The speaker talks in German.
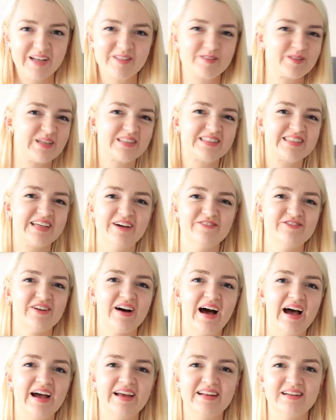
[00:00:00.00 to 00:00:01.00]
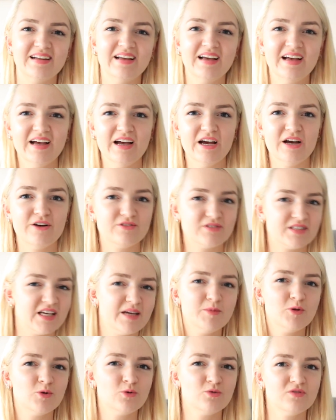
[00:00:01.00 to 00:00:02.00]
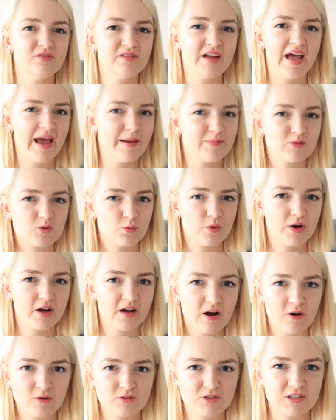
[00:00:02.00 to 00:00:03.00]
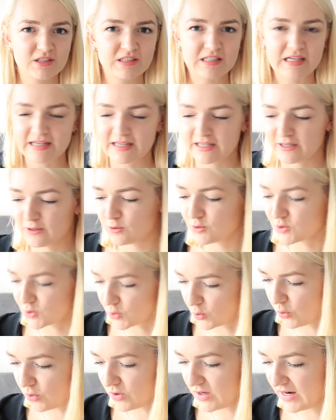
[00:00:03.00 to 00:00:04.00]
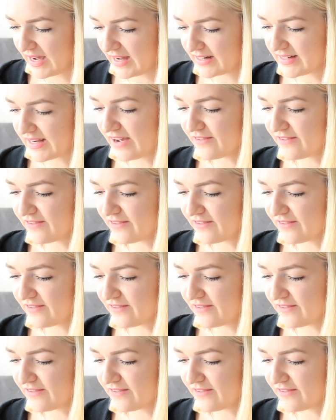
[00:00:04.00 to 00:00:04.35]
Also dass ich einfach einen 10 Minuten Apps Workout drehe und hochlade,